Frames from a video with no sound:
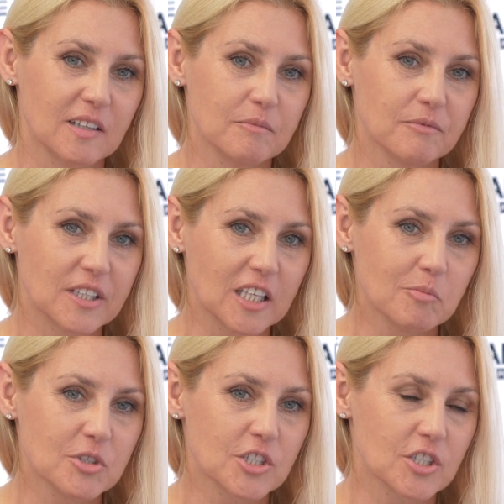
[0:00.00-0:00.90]
Y, wydaje
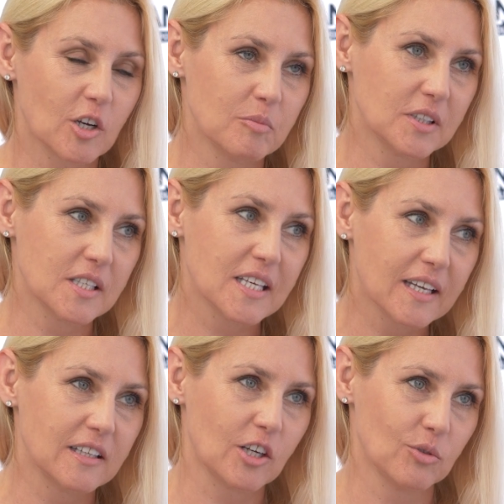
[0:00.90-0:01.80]
mi się, że kobiety
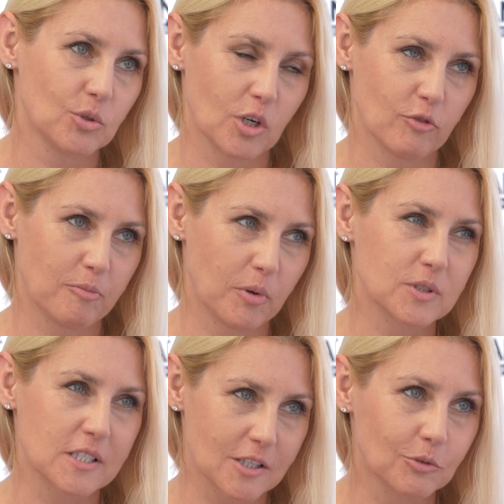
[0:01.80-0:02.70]
jednak kulturowo w
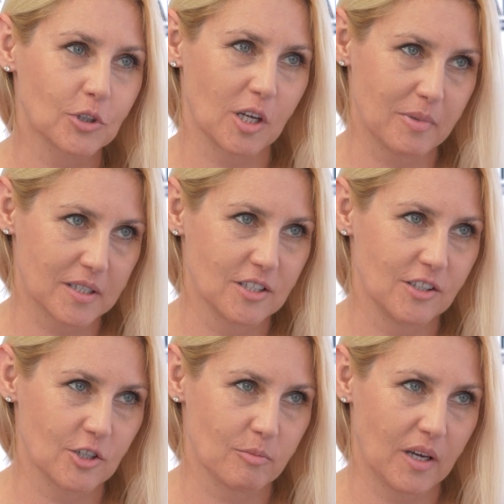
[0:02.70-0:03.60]
Polsce są trochę bardziej
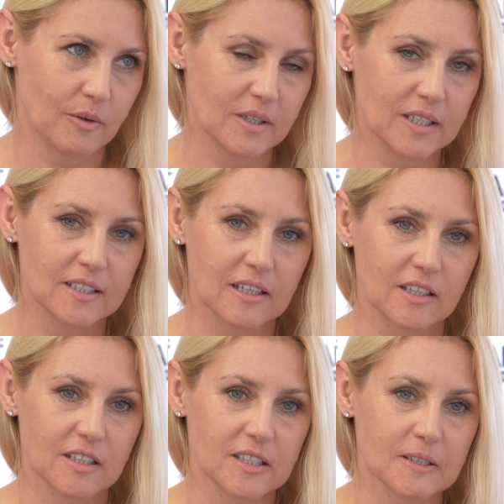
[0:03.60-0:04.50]
nieśmiałe i
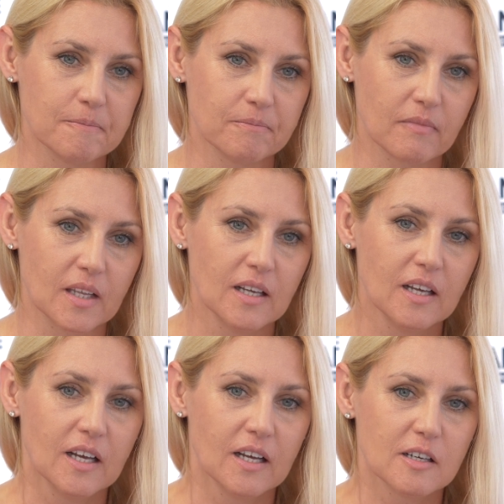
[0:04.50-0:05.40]
takie mm, y,
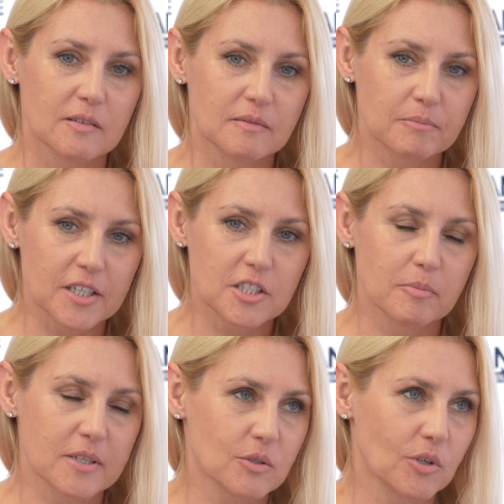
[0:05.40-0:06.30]
bardziej
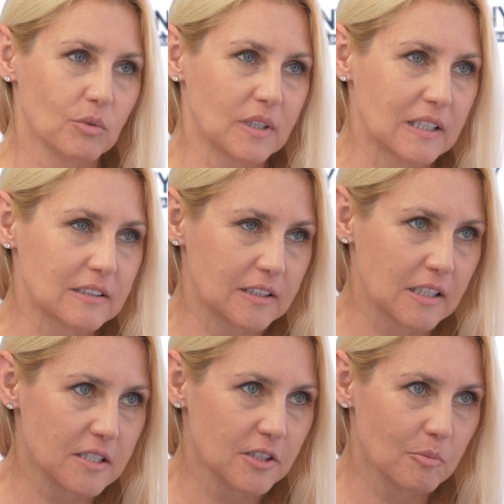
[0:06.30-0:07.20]
bazują na, na
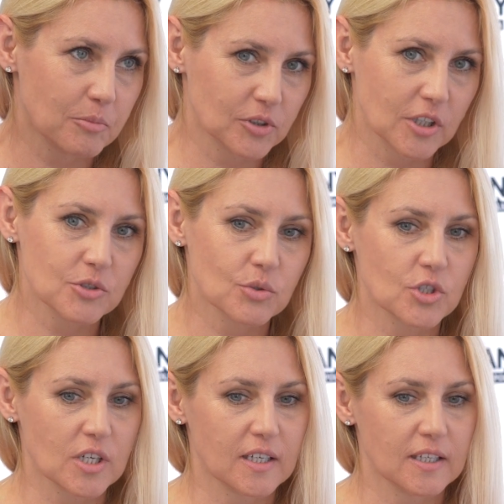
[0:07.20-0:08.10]
tradycyjnym podejściu,
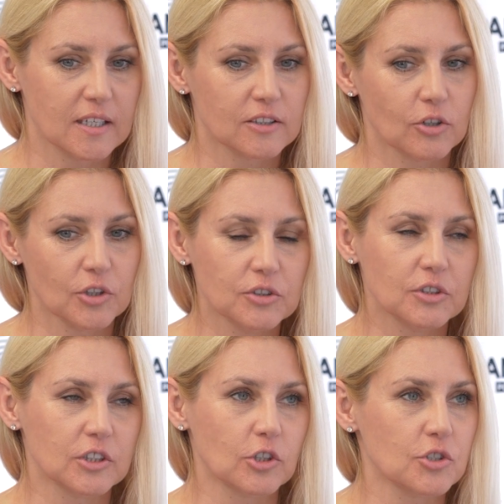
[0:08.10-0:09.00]
że to
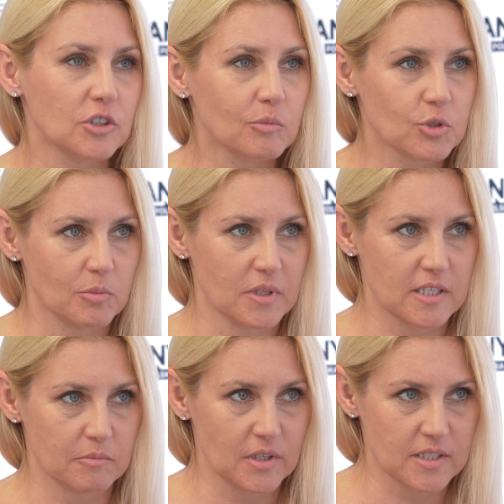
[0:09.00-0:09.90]
inny, ktoś inny musi mnie,
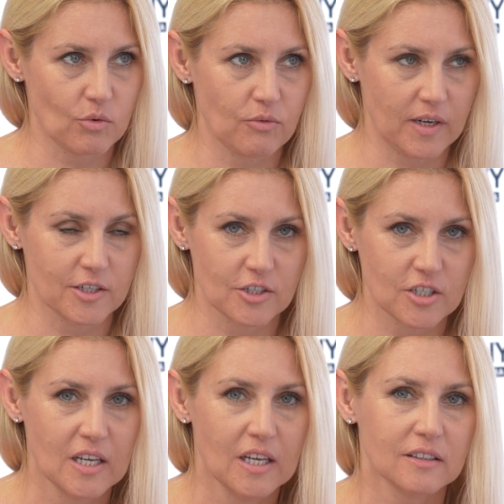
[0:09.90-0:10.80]
mnie zauważyć.
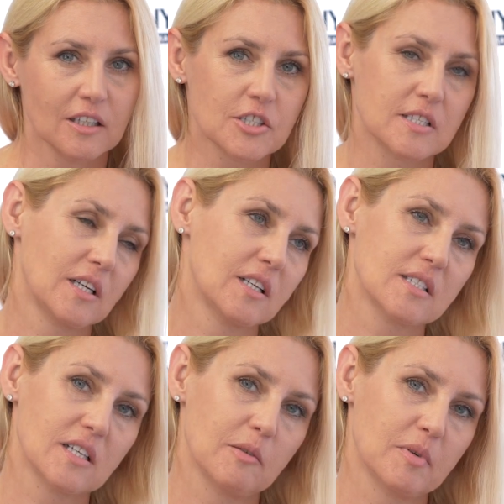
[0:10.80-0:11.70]
Też jest taka
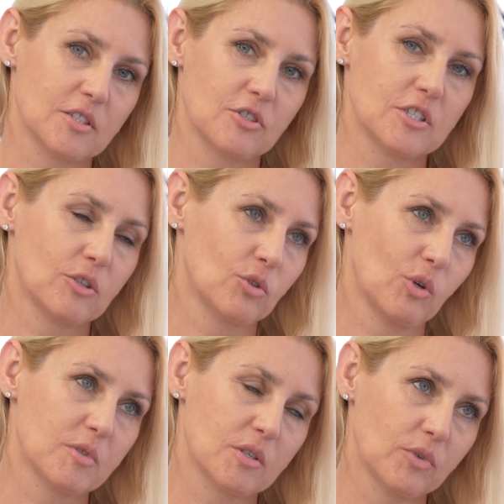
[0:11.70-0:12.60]
cecha bardzo często, którą
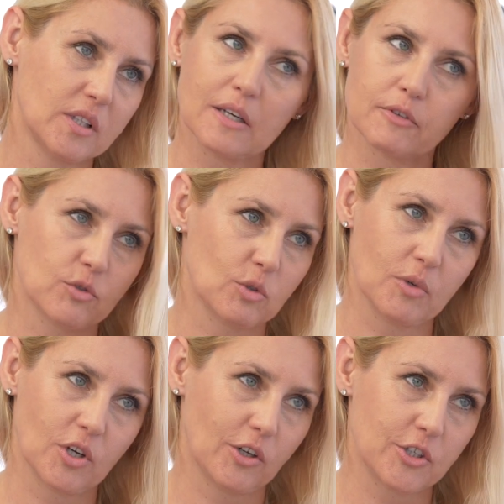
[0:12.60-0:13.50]
obserwuję nawet wśród
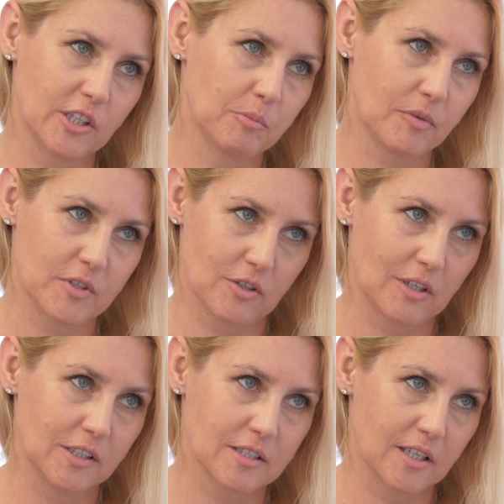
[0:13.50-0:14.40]
moich koleżanek
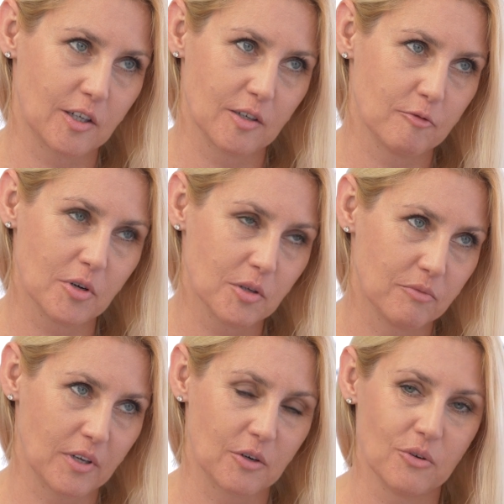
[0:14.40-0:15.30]
profesjonalistek y, w
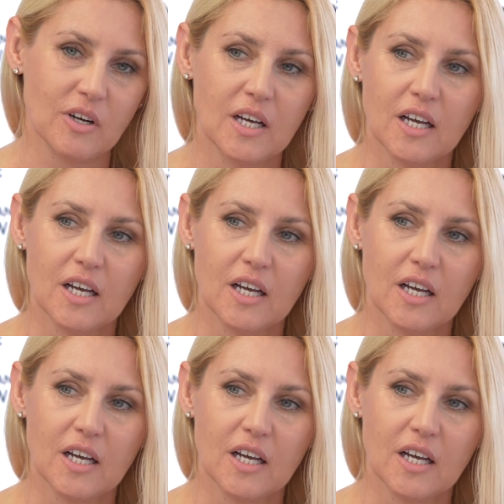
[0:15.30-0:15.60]
moim wieku,